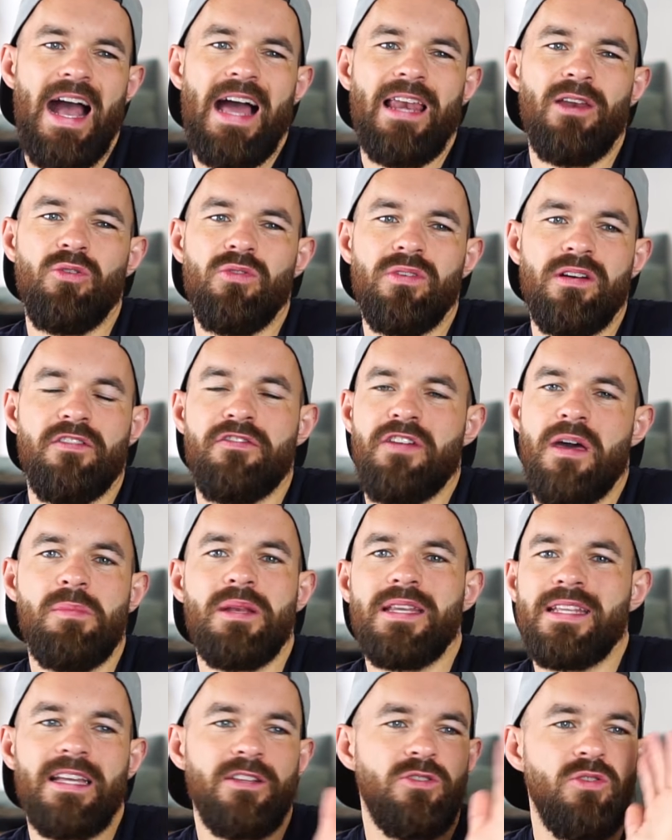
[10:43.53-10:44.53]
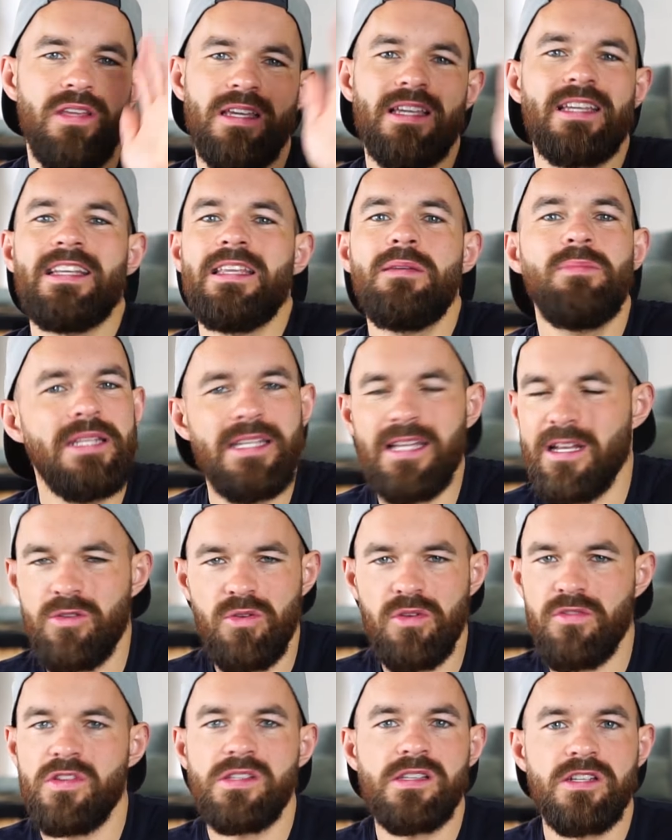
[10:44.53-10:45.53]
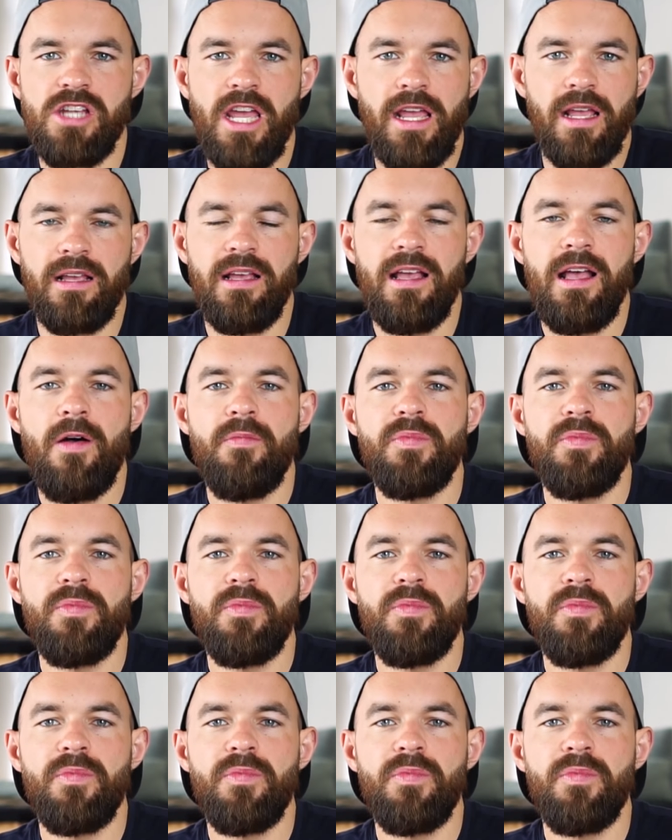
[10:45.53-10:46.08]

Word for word: hallo, Family, natürlich, ich liebe die, natürlich will ich es ihnen schenken.